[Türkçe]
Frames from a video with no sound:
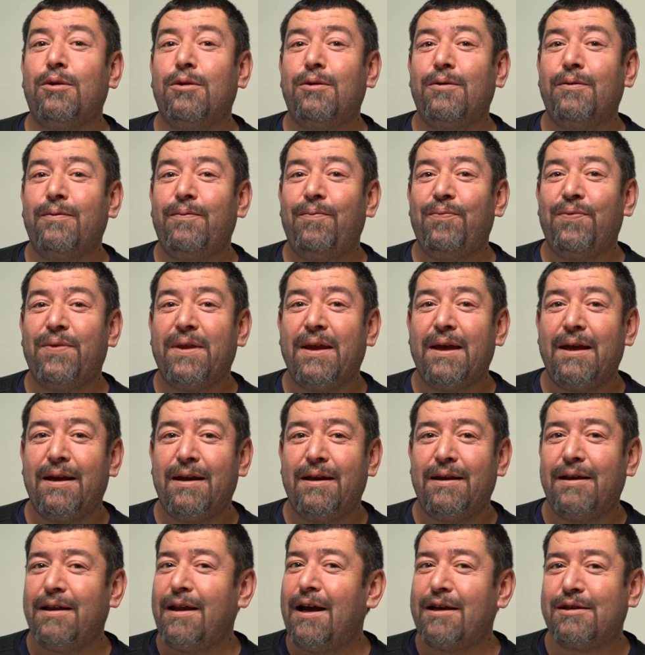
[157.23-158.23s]
Bierley.
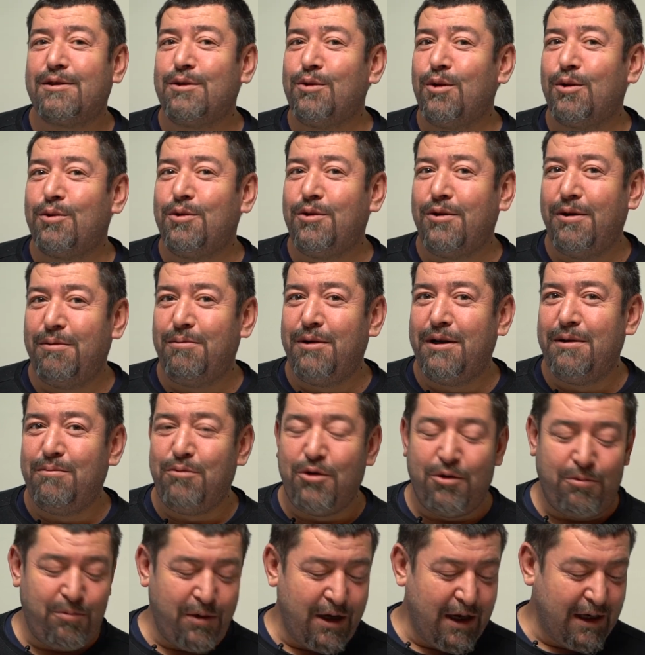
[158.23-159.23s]
Nasıl okunuyor
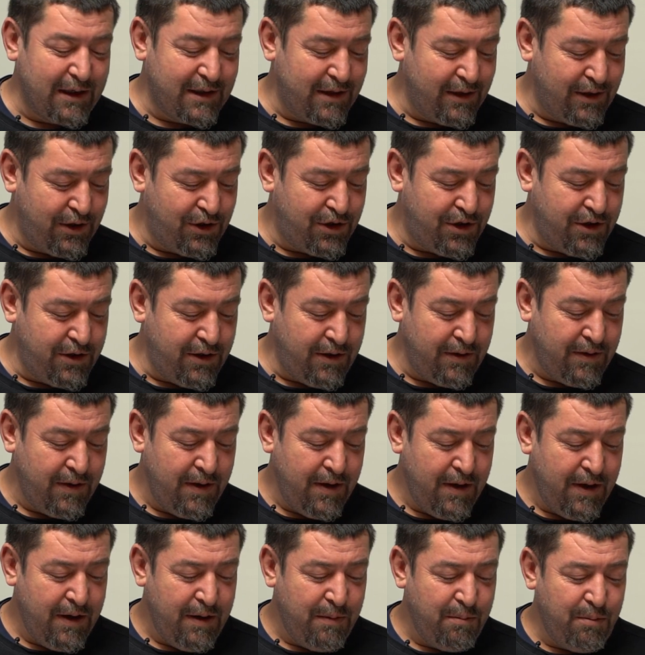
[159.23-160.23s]
bilmiyorum. Yazılışı
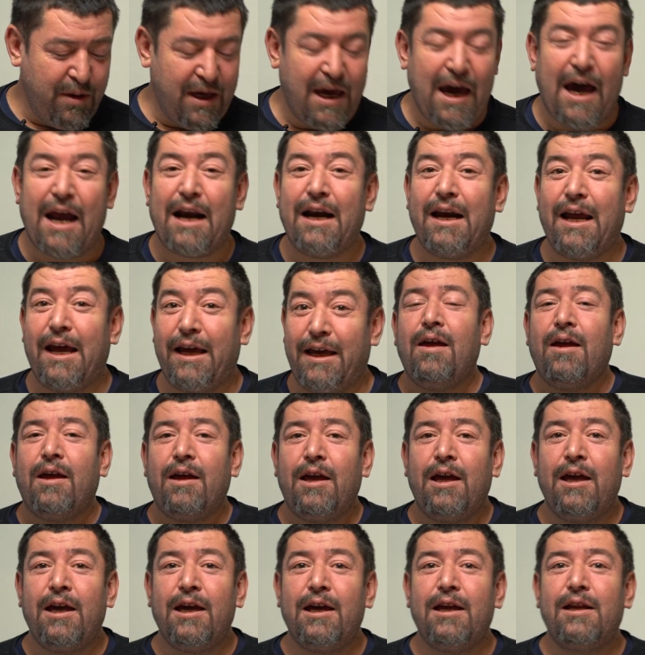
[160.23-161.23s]
Bierley.
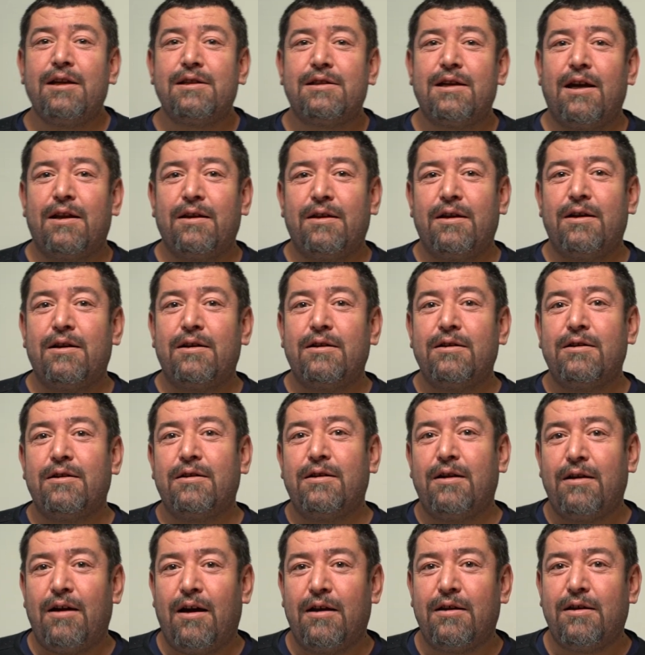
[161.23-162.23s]
İngiliz atlarının
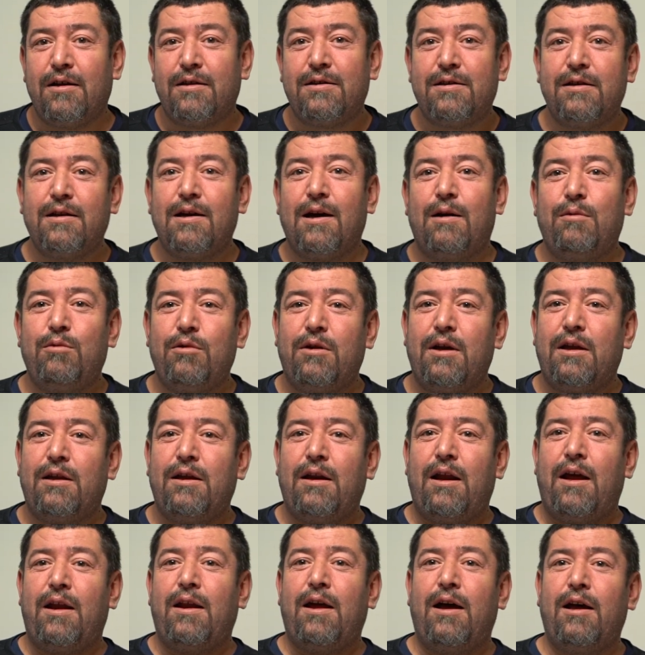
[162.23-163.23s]
atası kabul
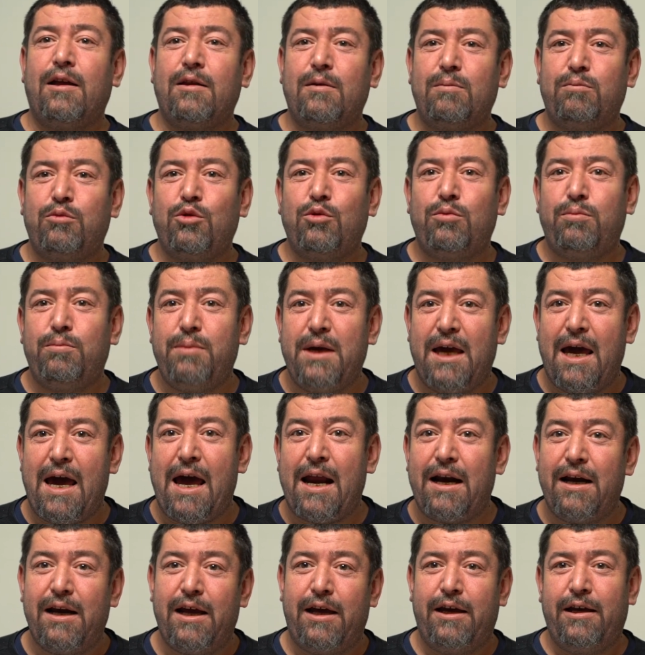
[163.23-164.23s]
edilen at bu
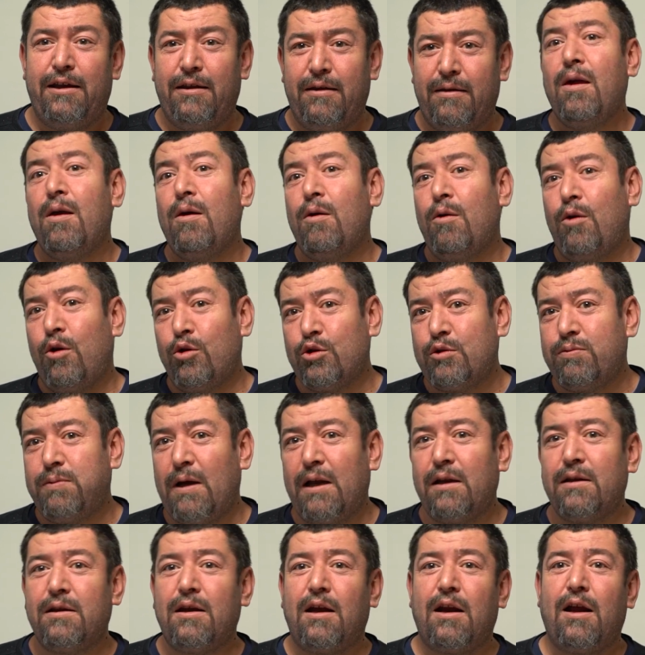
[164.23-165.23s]
Bierley'in
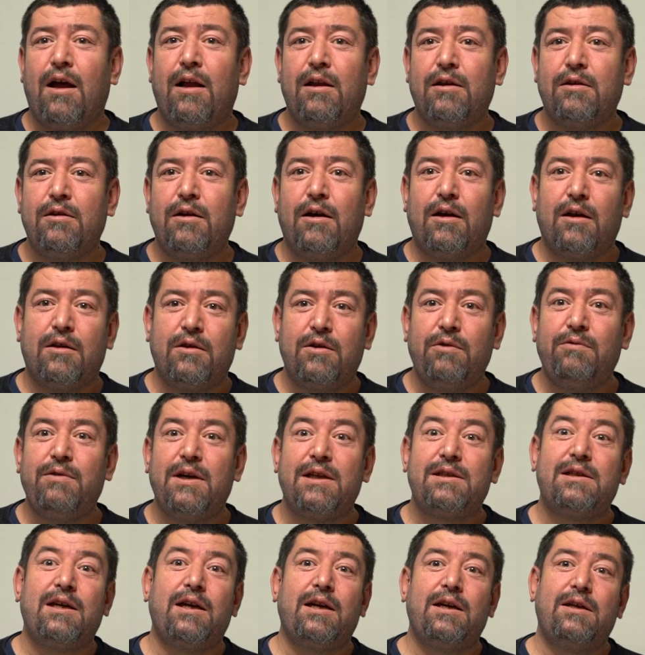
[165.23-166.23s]
Osmanlı'dan aldığı atı
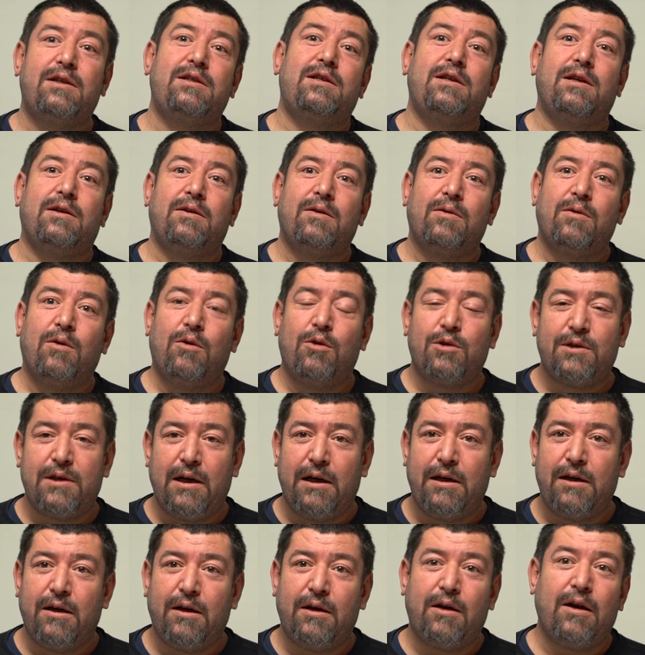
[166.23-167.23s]
ve seyisi
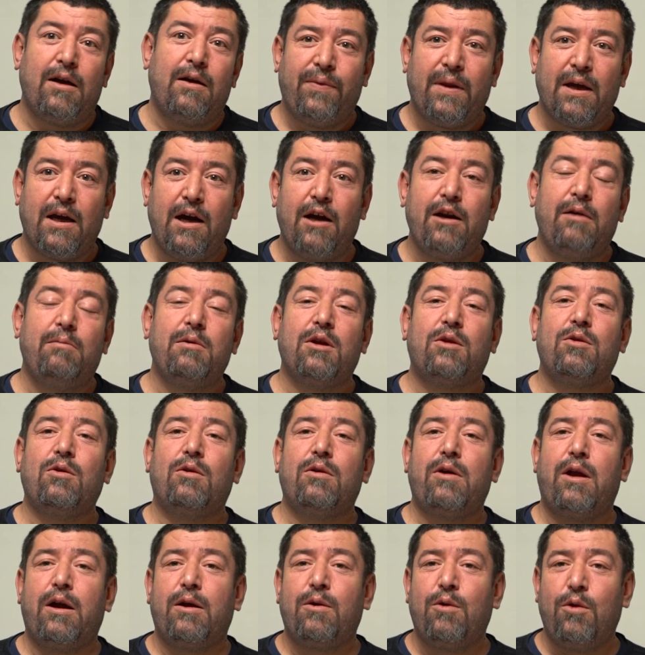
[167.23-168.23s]
özellikle ganimet
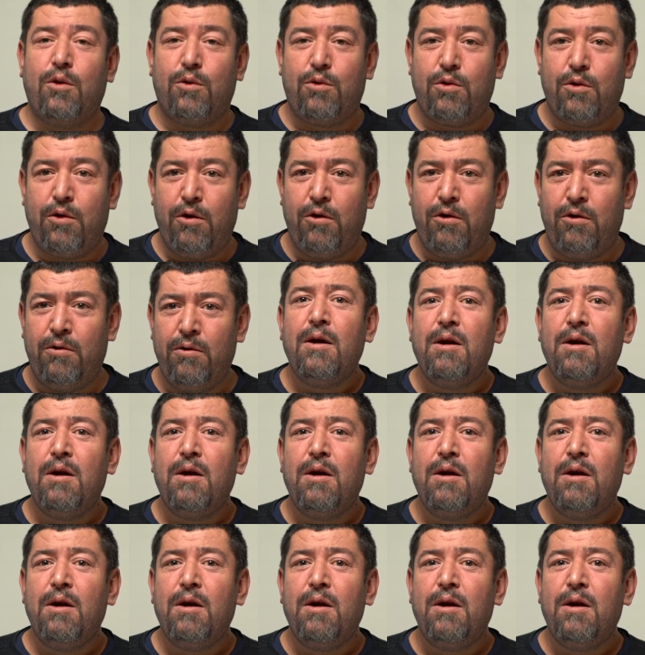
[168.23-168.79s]
olarak götürüyor.